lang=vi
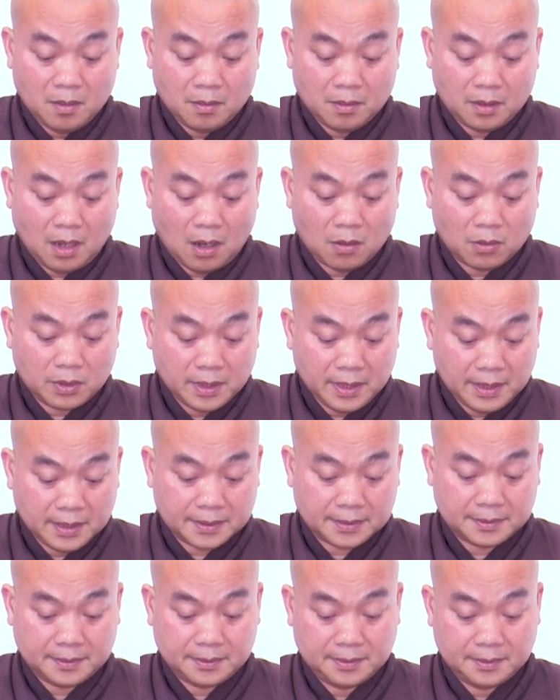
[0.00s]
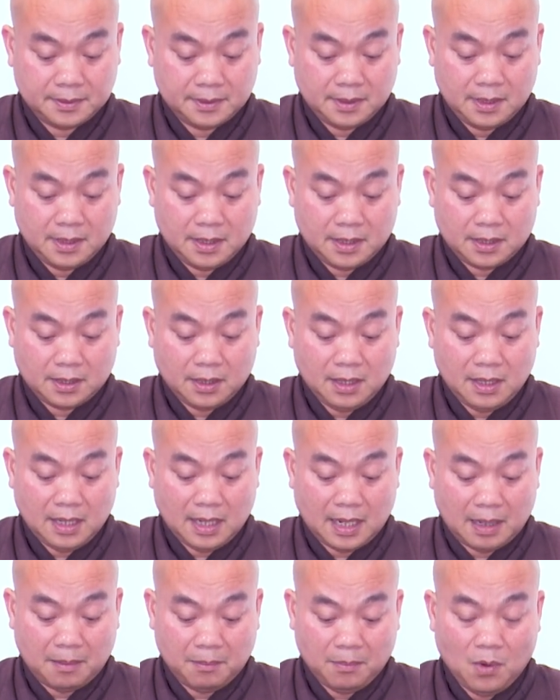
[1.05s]
Đầu tiên, đó
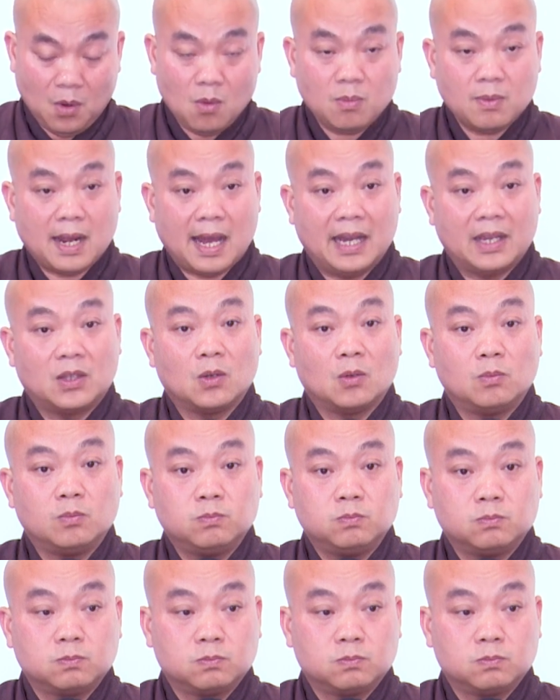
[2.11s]
là bốn đại chúng: